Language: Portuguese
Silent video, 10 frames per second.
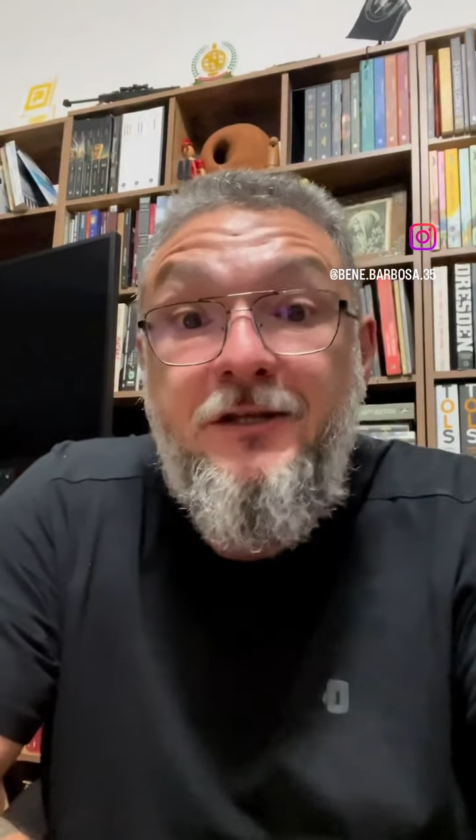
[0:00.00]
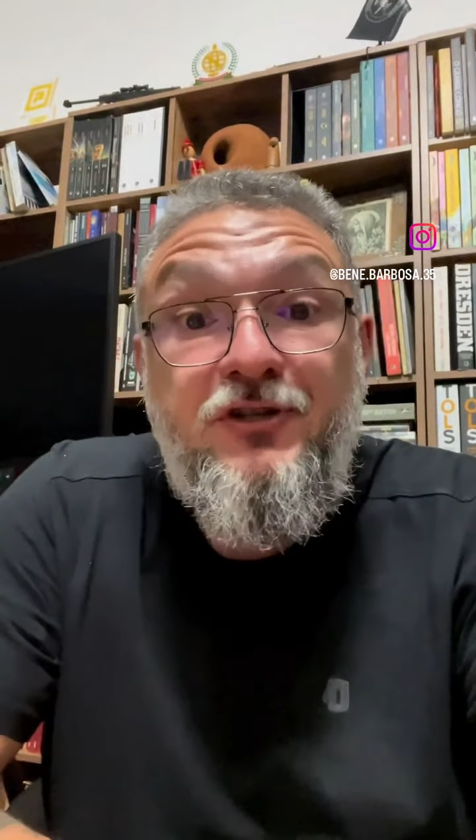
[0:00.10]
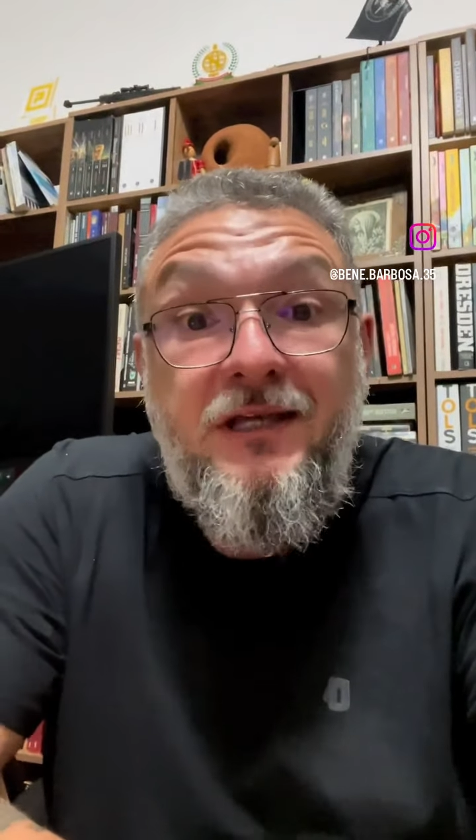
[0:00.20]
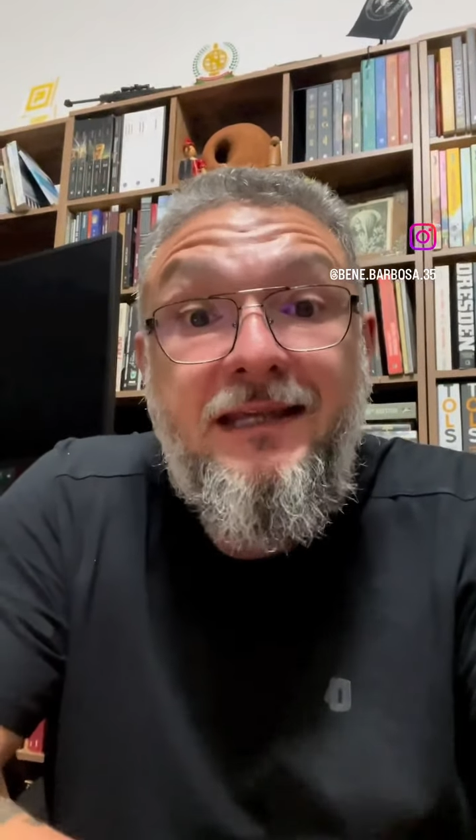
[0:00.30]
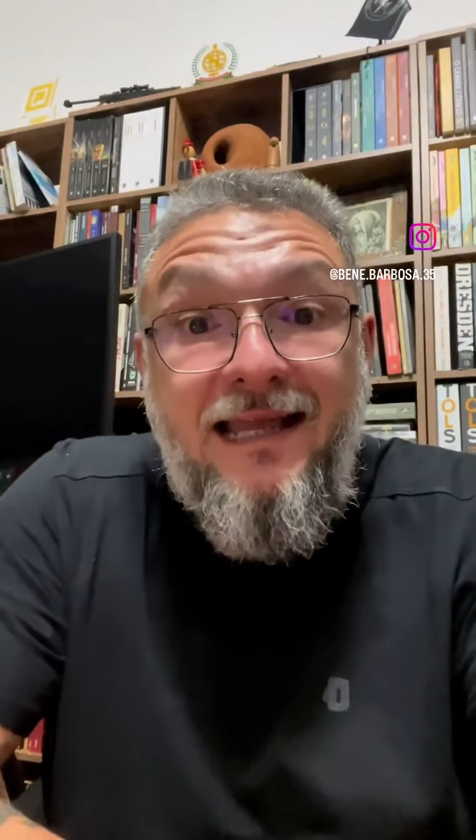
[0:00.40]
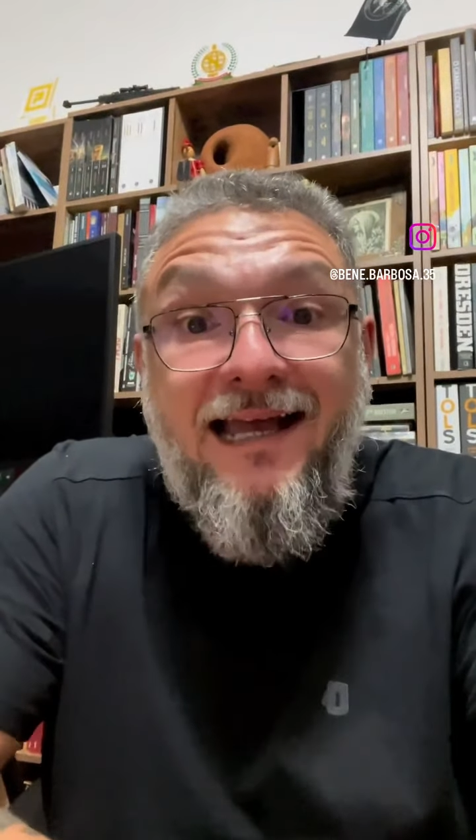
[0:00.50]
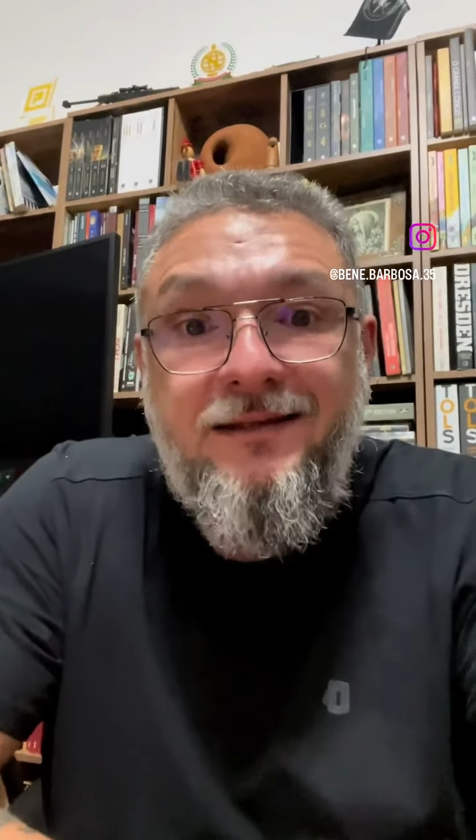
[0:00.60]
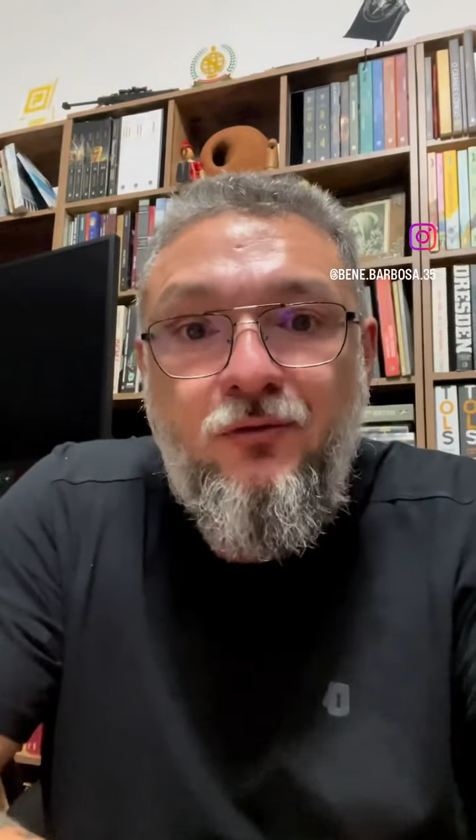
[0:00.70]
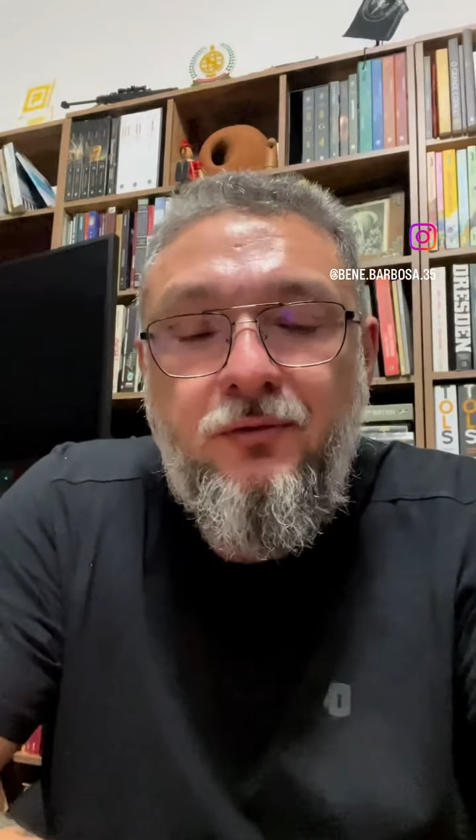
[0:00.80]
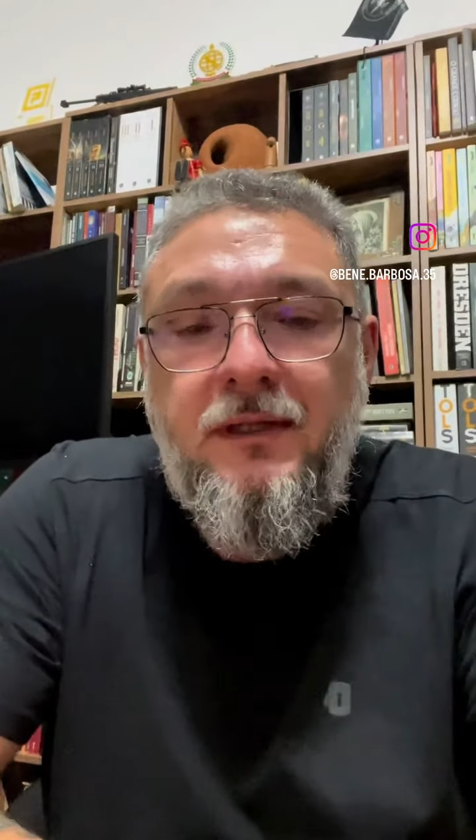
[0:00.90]

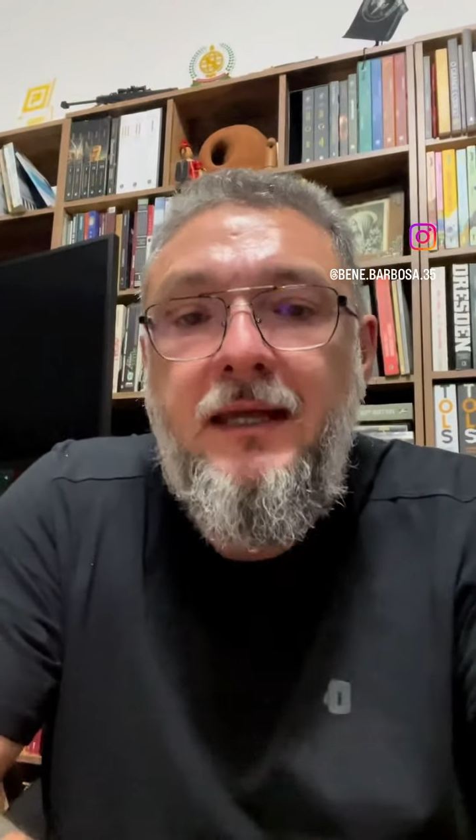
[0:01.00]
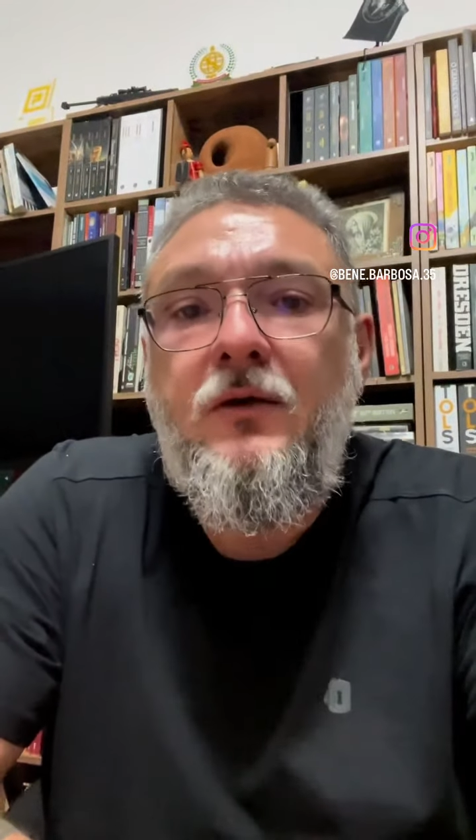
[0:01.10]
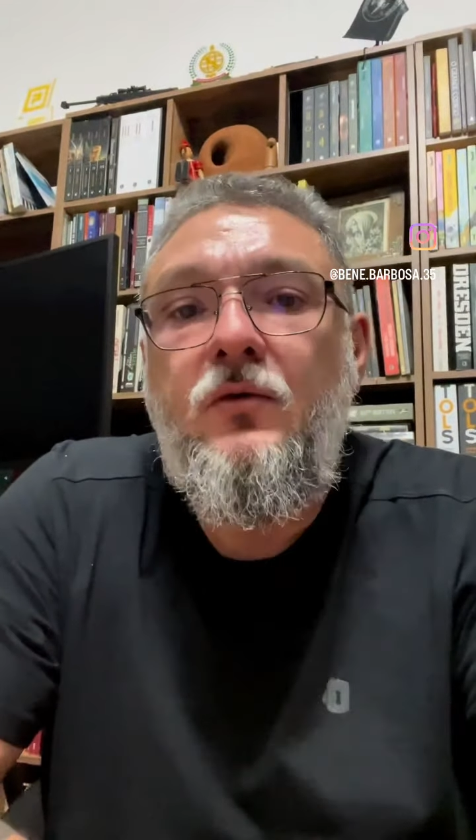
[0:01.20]
indignado né,